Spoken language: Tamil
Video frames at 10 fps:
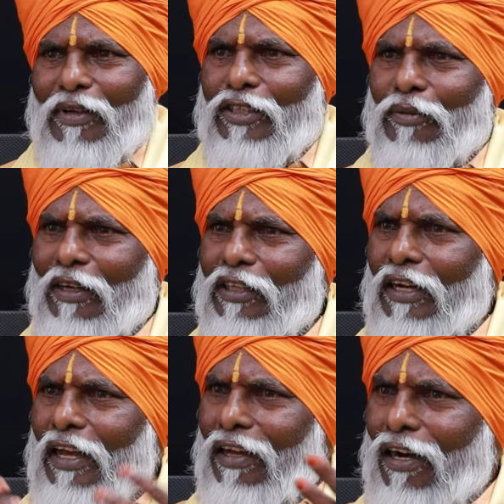ஐபிசி பக்தி
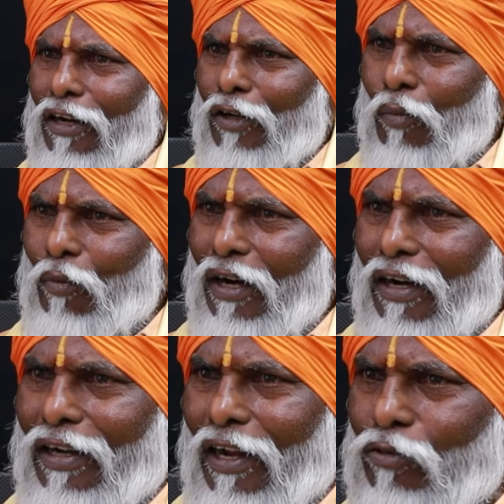நேயர்களுக்கு
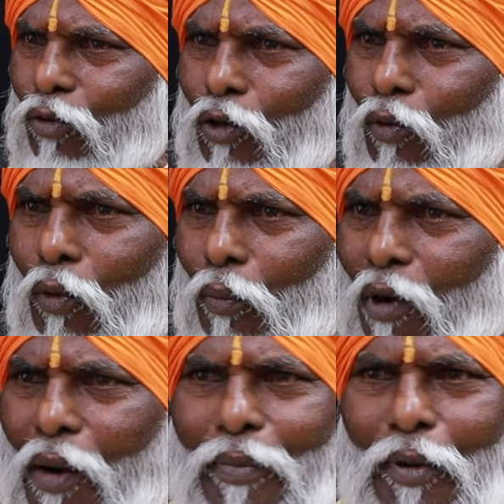முன்னாடி நான் சொல்கிற ஒரு
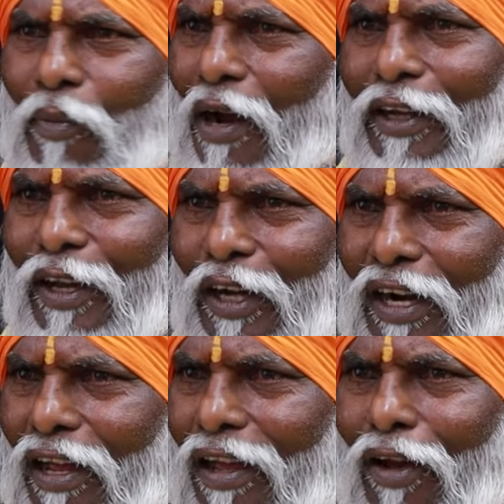மாம்பெரும் பாக்கியம்
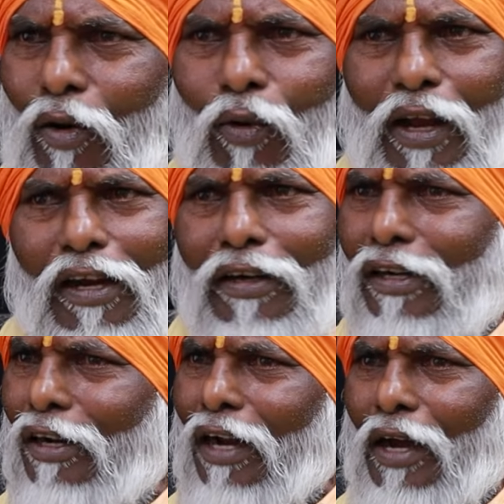இருக்குல்ல
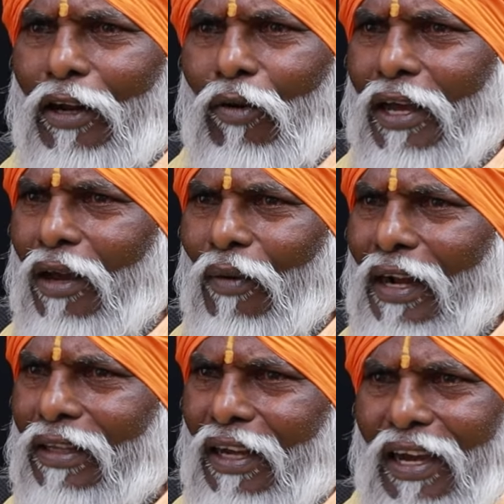உலகங்களில் நான் என்னுடைய
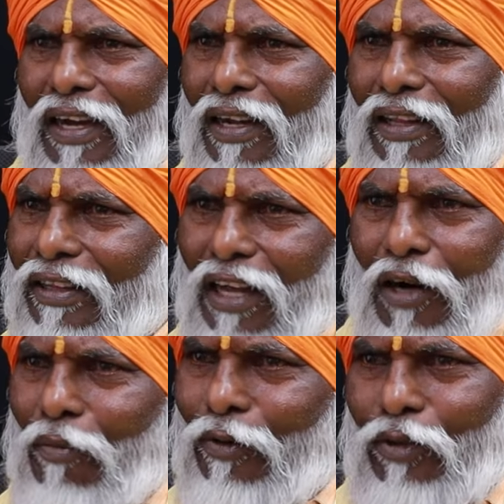வார்த்தை கேட்குறது இந்த
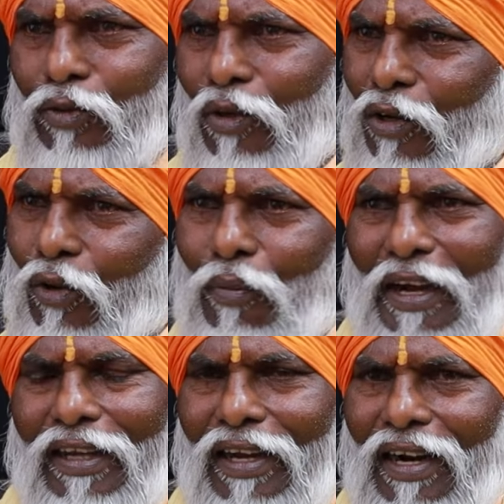அனுபவத்தை சொல்கிற ஒரு
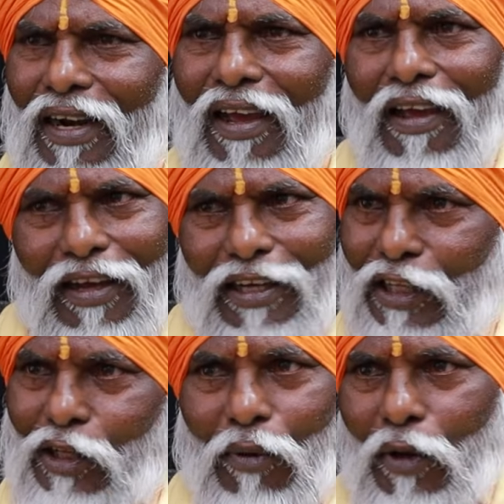பாக்கியம் இருக்குல்ல
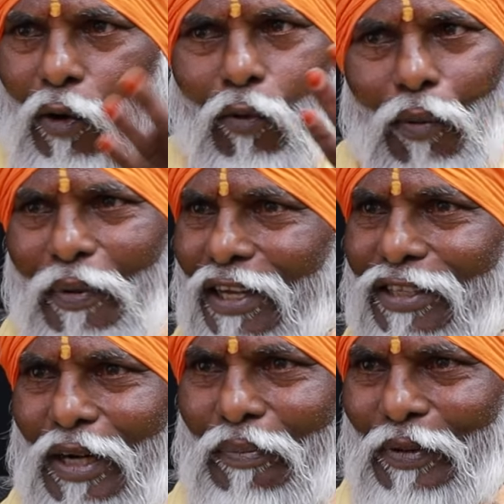இது எவ்வளோ பெரிய
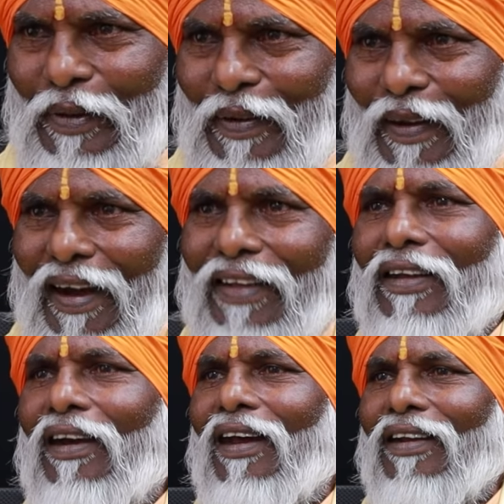சிறப்பு
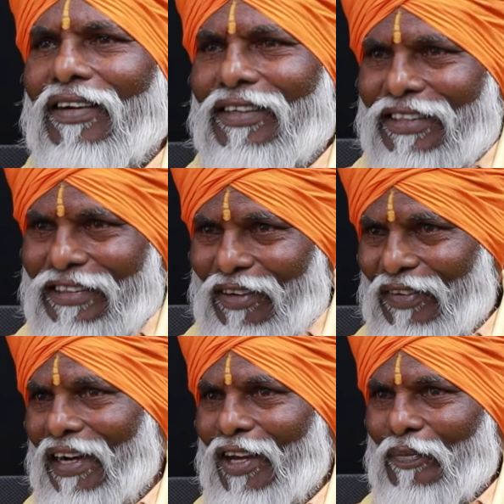அந்த கற்கண்டு செஞ்ச
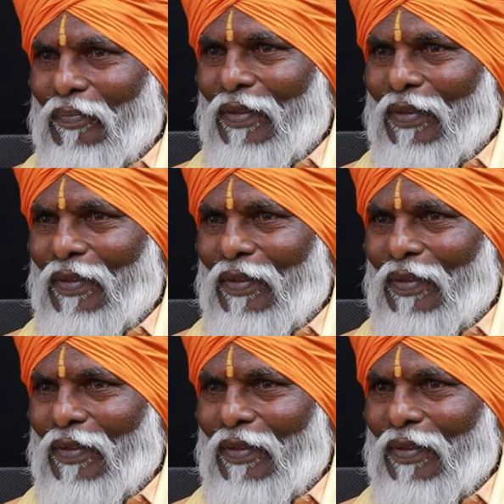வேலை